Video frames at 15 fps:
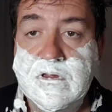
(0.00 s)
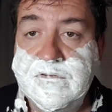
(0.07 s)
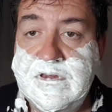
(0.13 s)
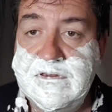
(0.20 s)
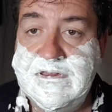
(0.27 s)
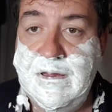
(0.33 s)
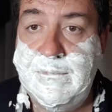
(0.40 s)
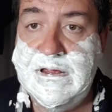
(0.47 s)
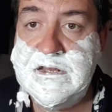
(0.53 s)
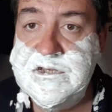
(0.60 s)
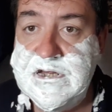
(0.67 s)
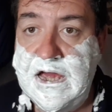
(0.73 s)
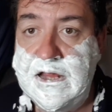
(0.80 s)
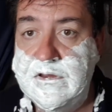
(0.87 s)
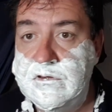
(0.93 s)
si sta
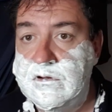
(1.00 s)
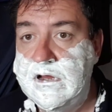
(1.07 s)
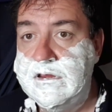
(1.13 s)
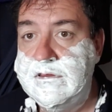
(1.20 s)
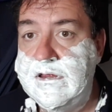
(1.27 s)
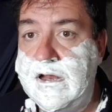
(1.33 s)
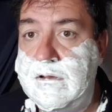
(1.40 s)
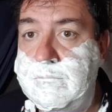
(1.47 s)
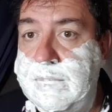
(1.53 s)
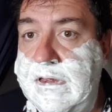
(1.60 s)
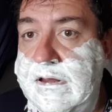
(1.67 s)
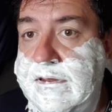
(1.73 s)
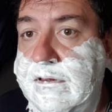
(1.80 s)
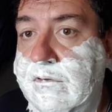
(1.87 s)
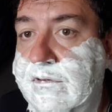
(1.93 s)
mangiando
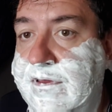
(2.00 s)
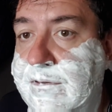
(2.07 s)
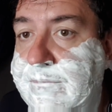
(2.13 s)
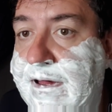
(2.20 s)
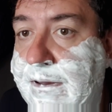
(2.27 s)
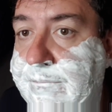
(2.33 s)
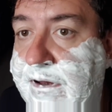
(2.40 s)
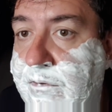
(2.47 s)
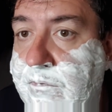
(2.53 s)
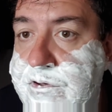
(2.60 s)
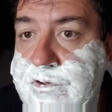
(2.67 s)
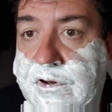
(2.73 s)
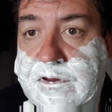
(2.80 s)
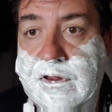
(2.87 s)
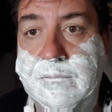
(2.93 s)
letteralmente questa barba di due
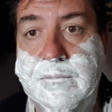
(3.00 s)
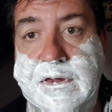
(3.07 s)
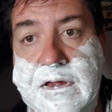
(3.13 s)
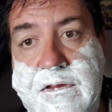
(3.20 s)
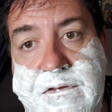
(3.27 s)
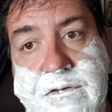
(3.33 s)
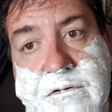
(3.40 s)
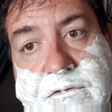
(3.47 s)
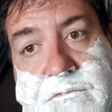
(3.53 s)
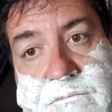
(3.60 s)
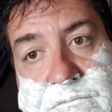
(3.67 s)
giorni e mezzo.